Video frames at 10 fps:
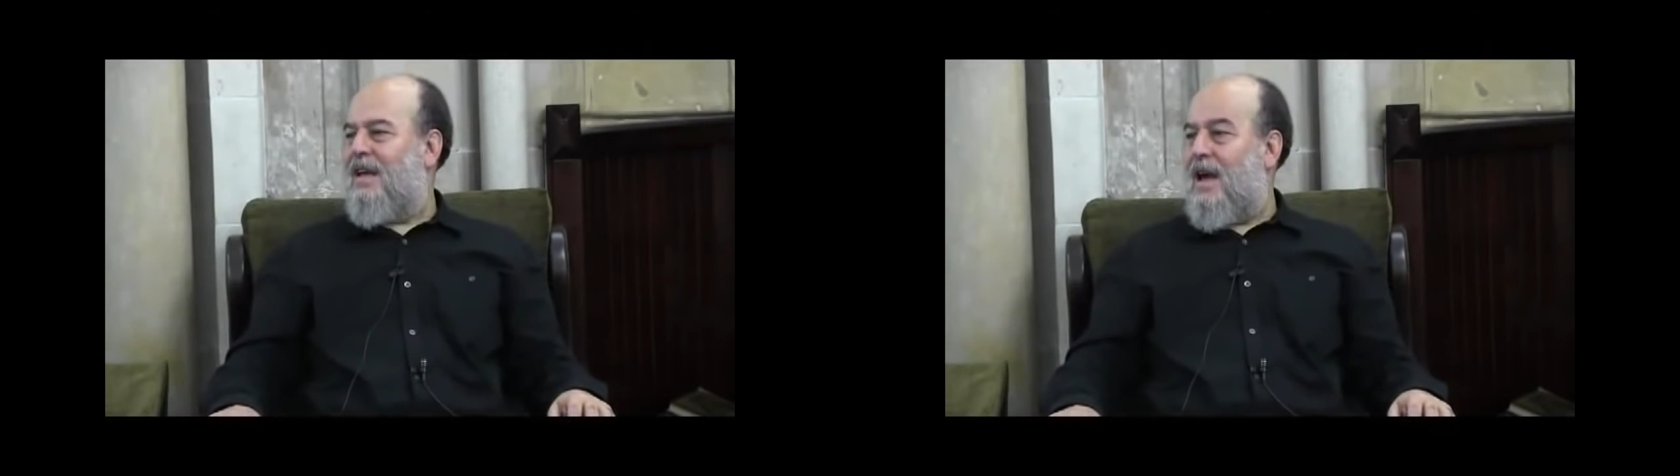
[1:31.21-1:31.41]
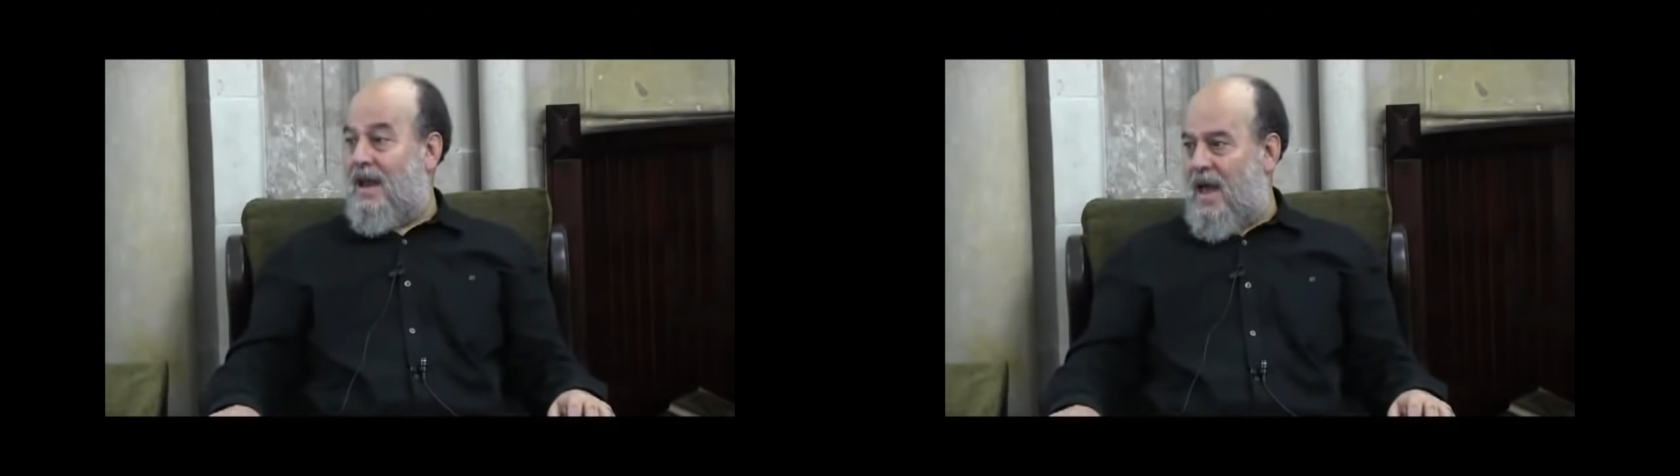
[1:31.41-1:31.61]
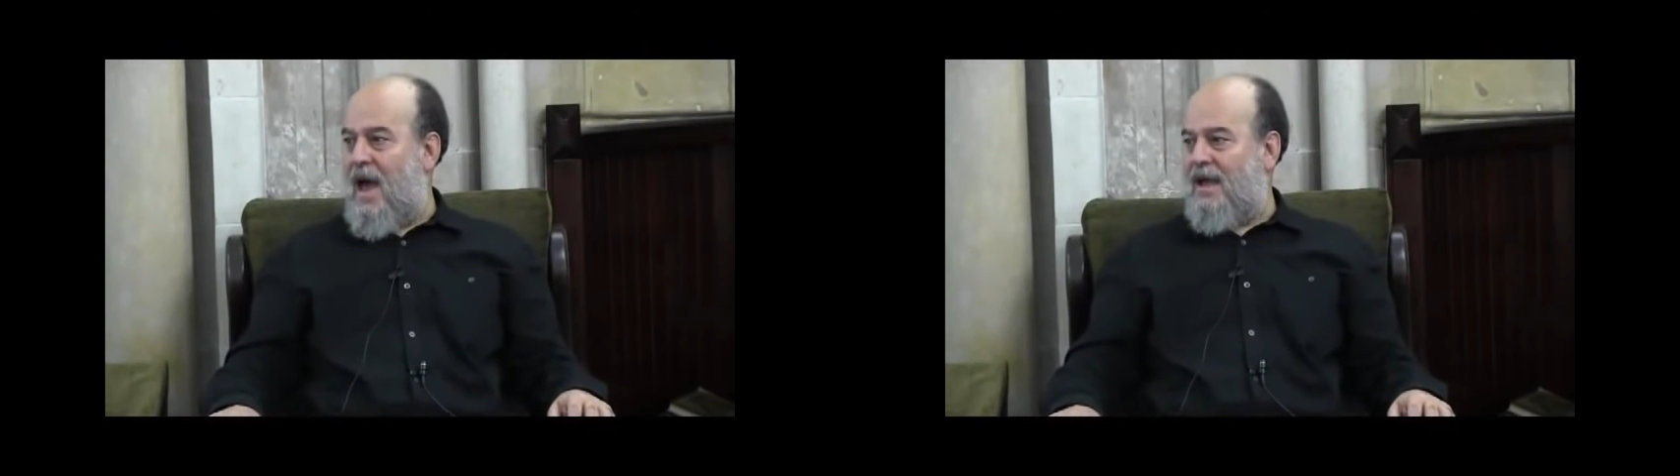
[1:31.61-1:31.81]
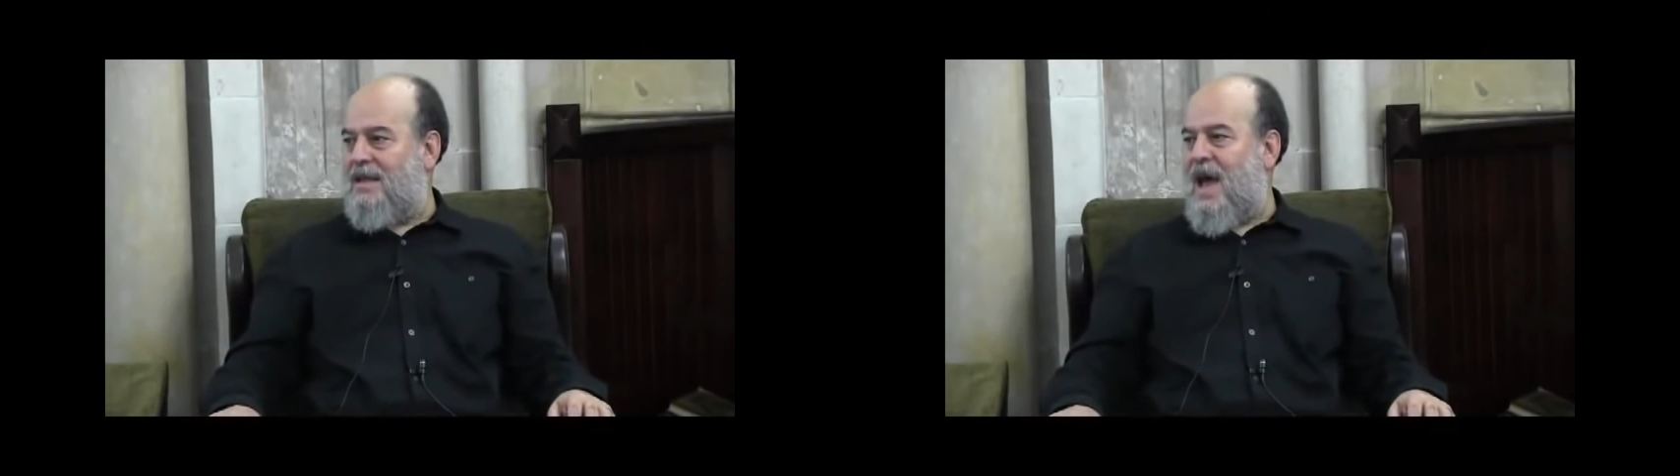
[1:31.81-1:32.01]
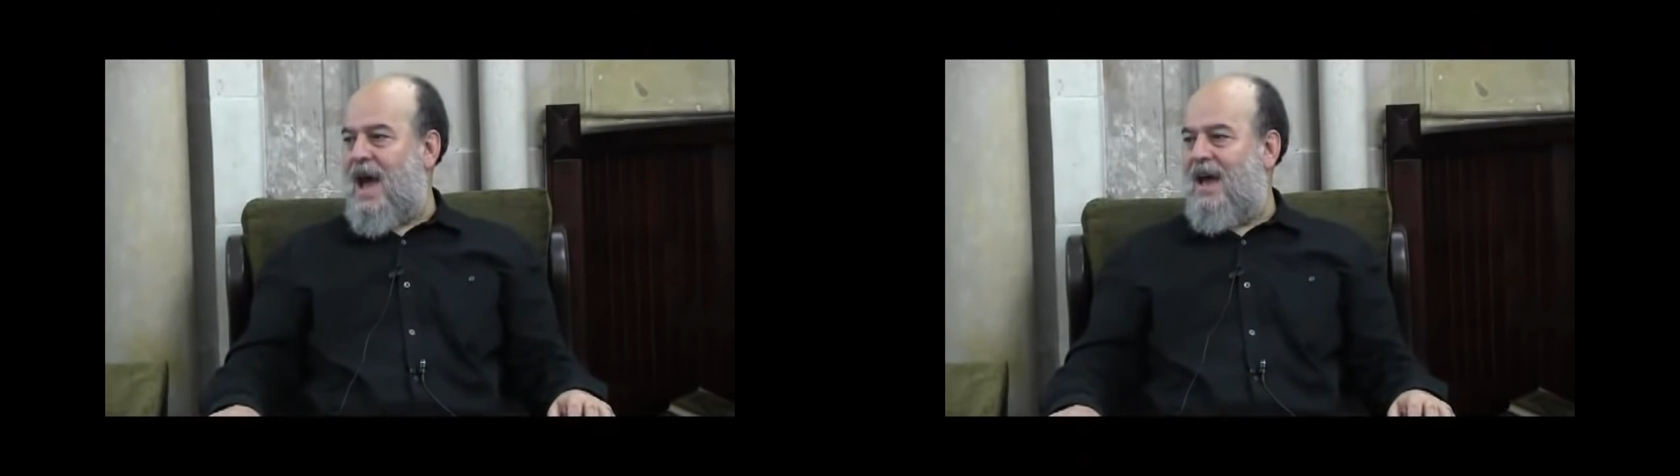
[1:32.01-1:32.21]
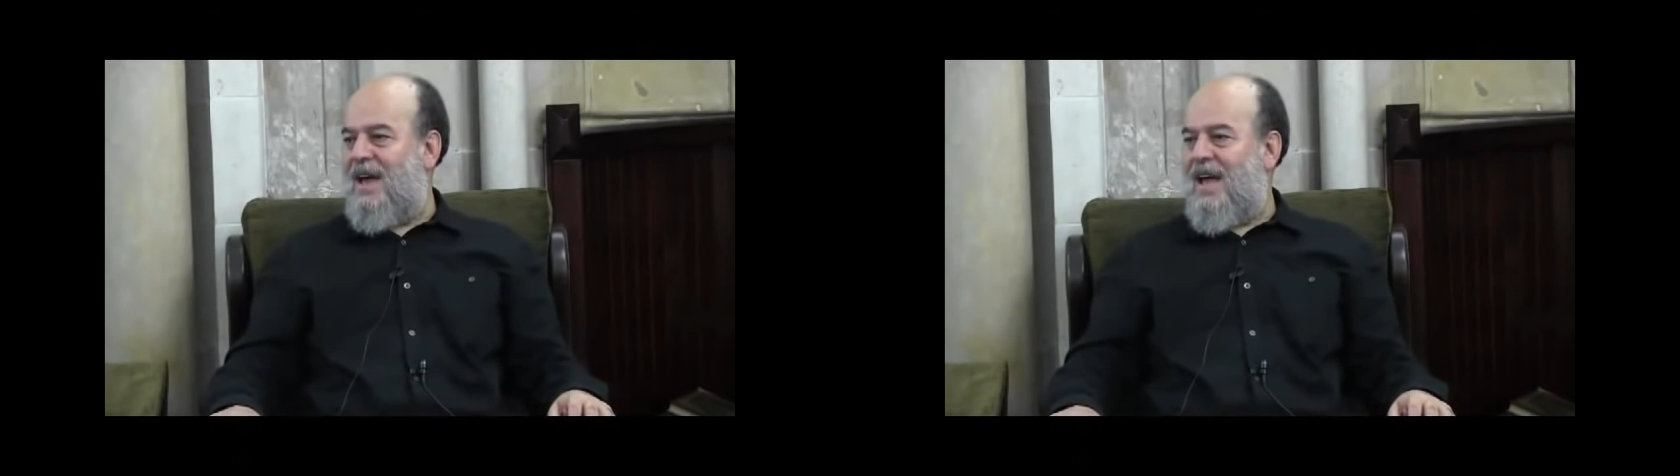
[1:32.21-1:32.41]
أن اعيدها